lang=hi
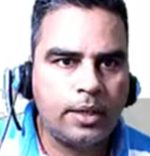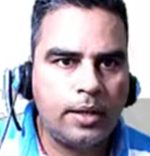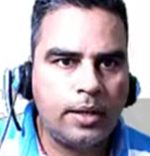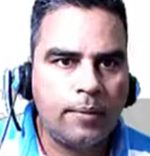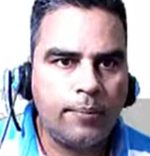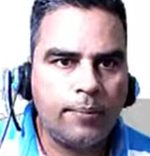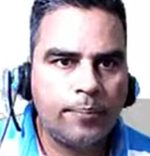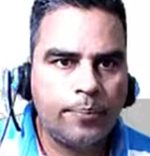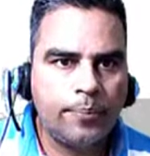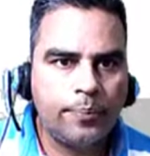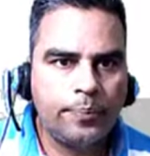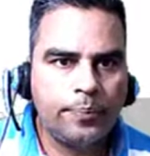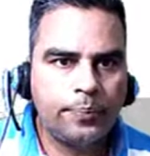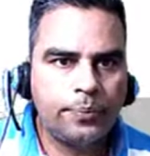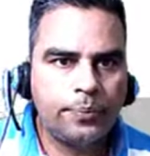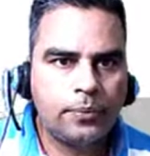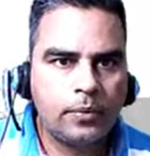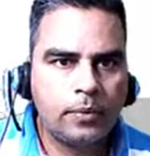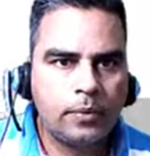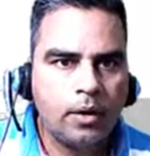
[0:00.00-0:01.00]
हैं
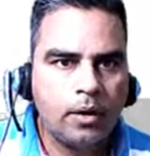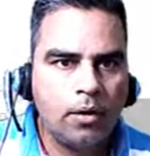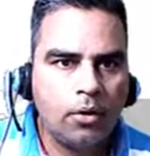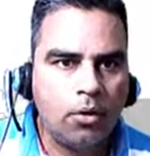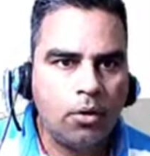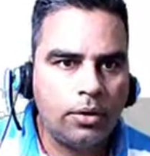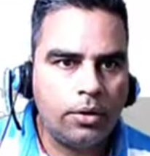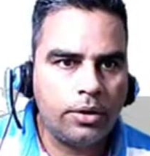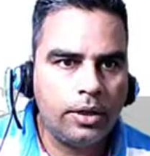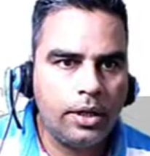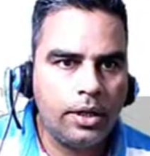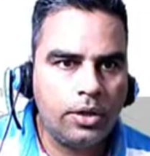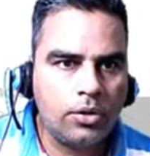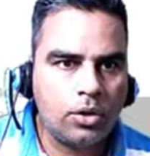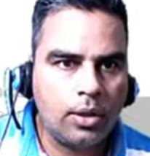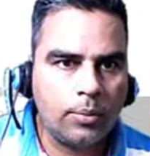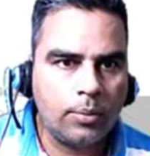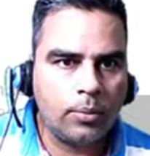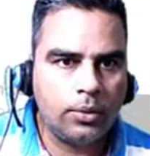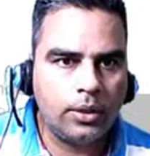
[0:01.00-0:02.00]
और ये जो
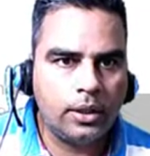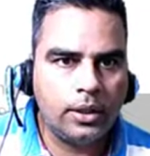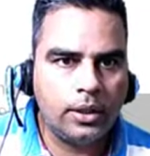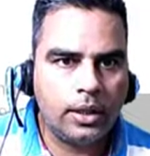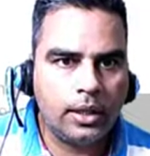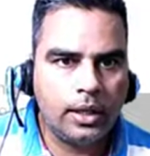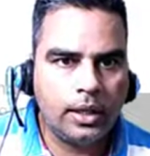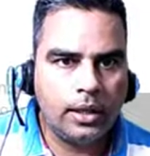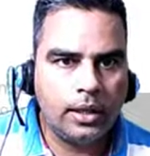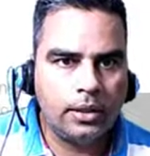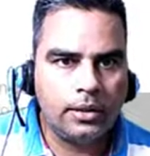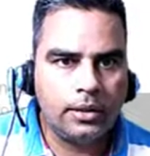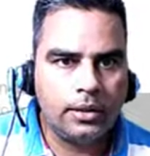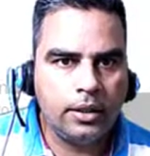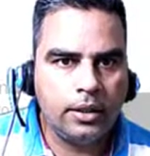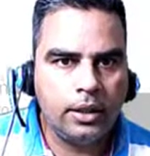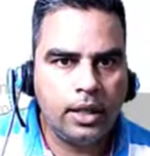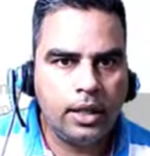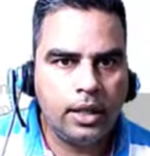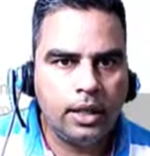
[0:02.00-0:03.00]
आपको दिख रहा है
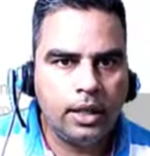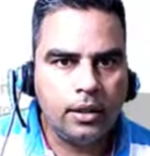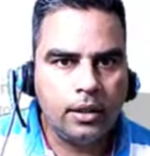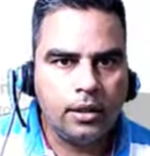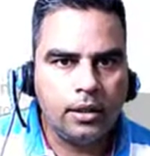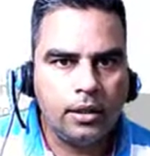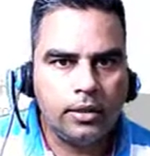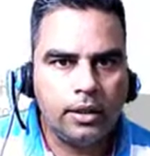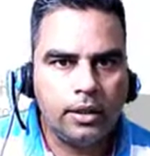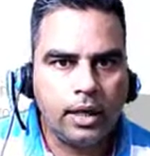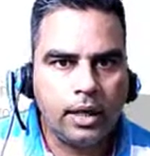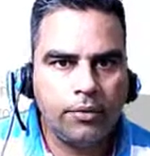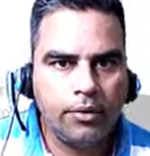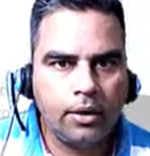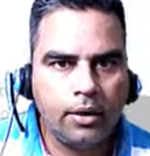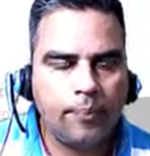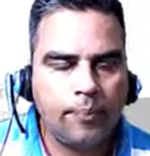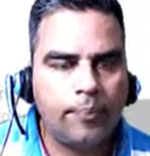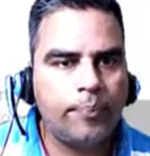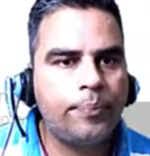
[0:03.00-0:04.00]
ये है
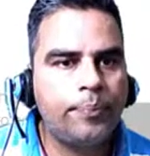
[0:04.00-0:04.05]
डायफ्राम